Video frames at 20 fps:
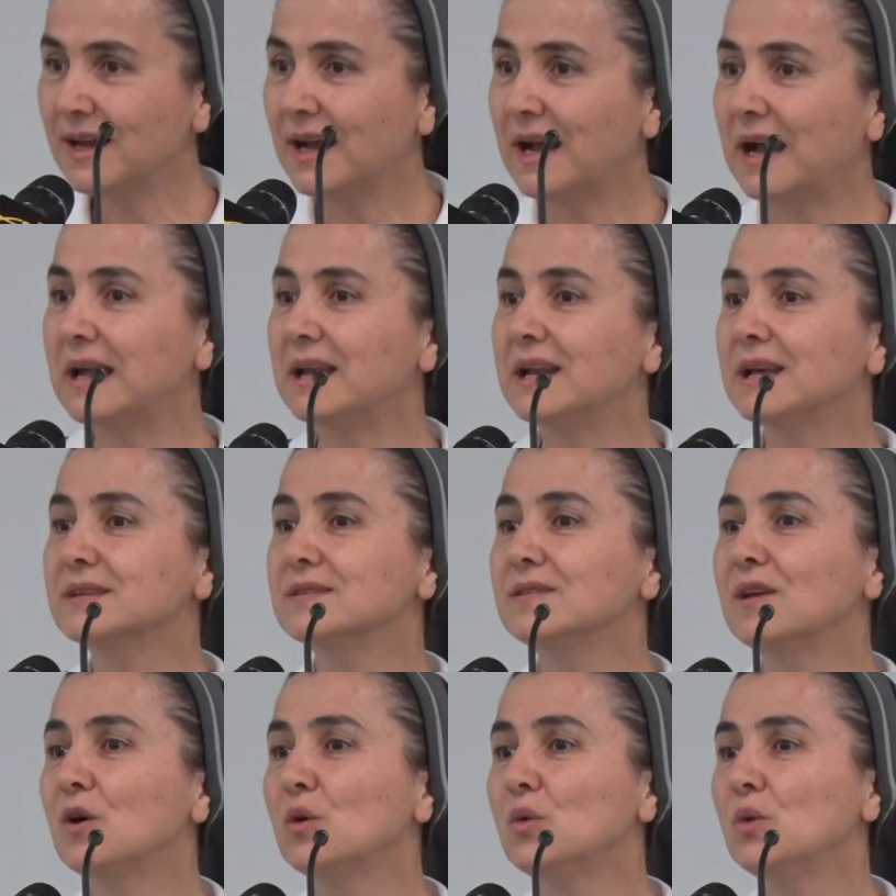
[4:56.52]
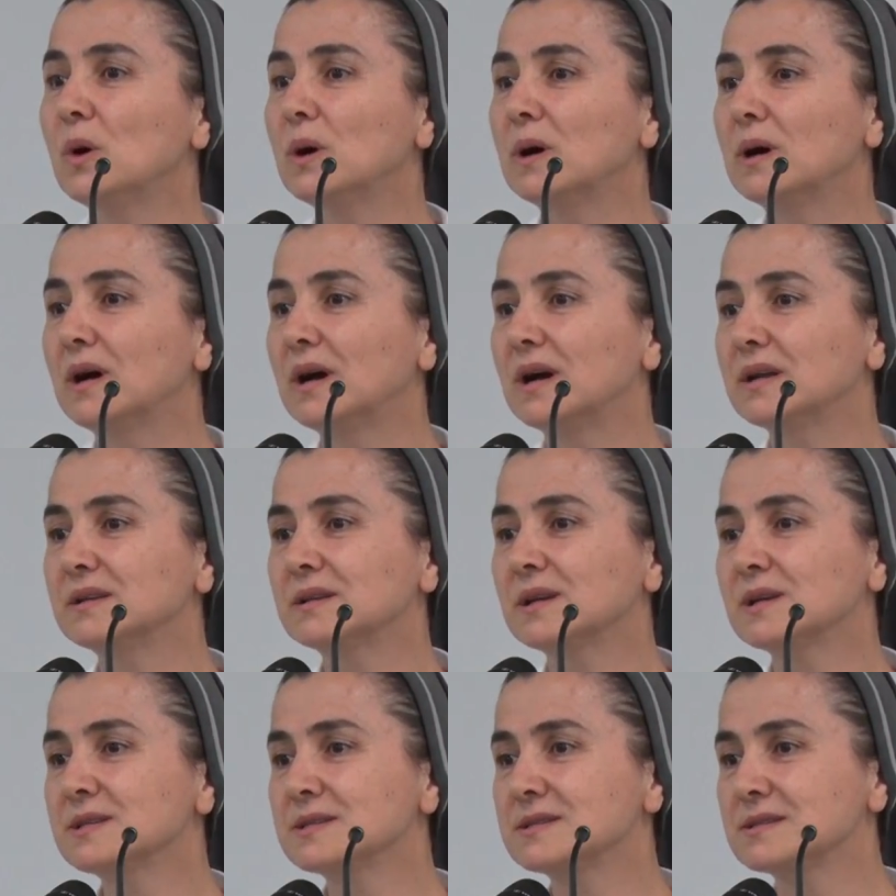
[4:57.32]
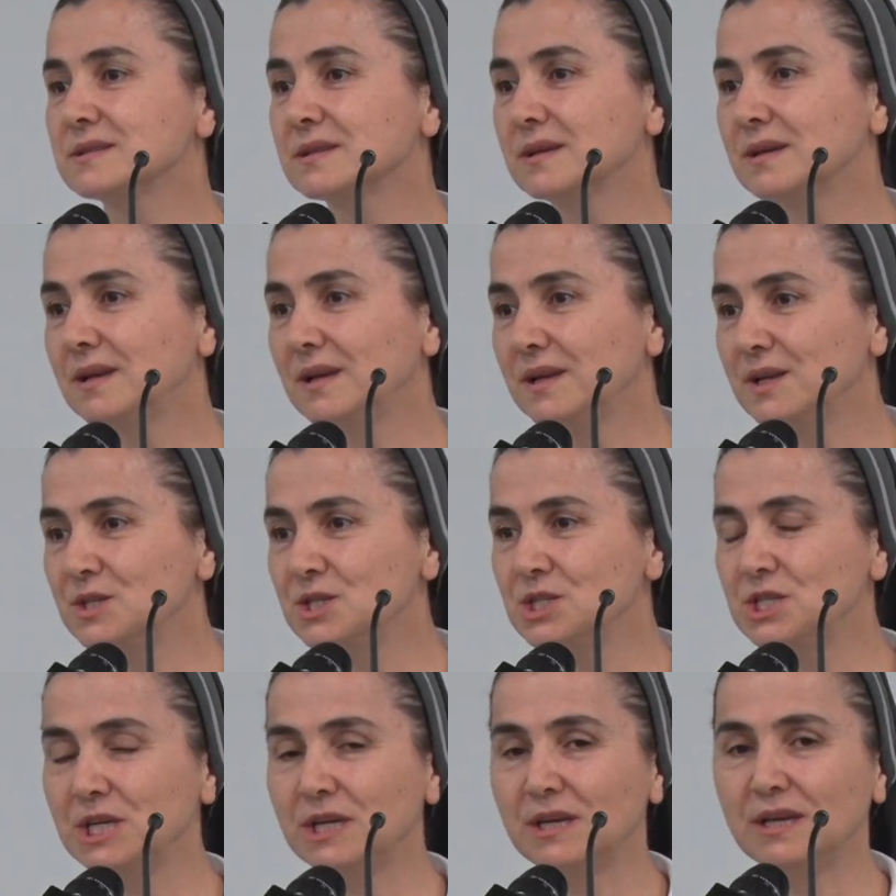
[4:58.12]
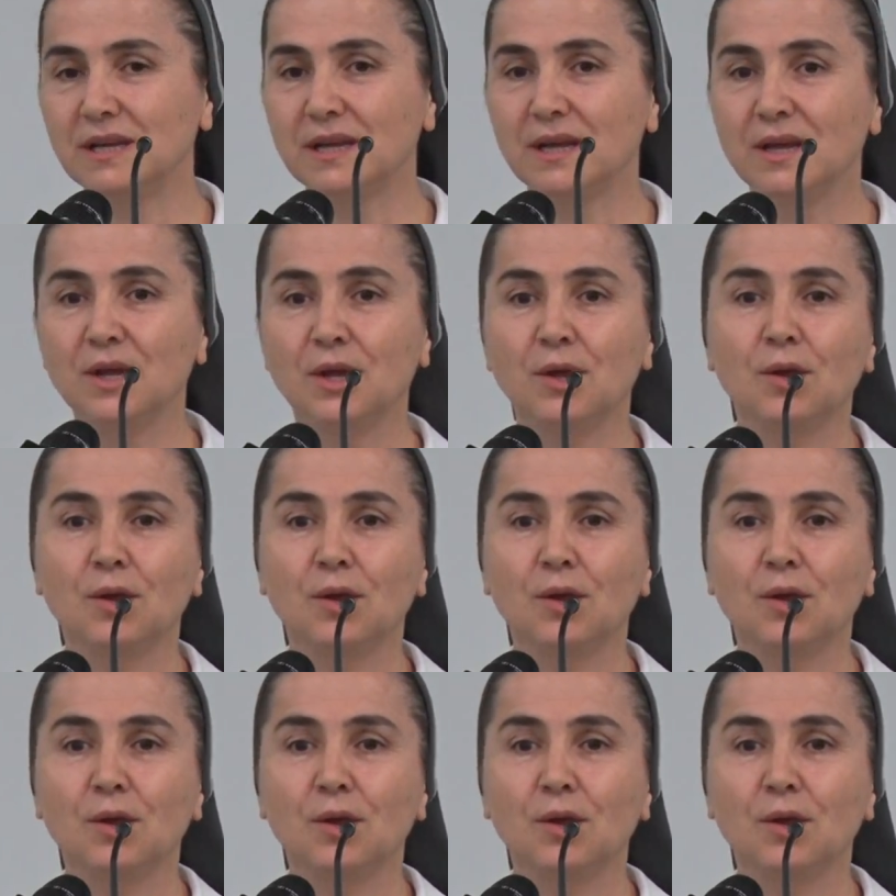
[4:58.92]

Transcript: على ضوء هالنص الإنجيلي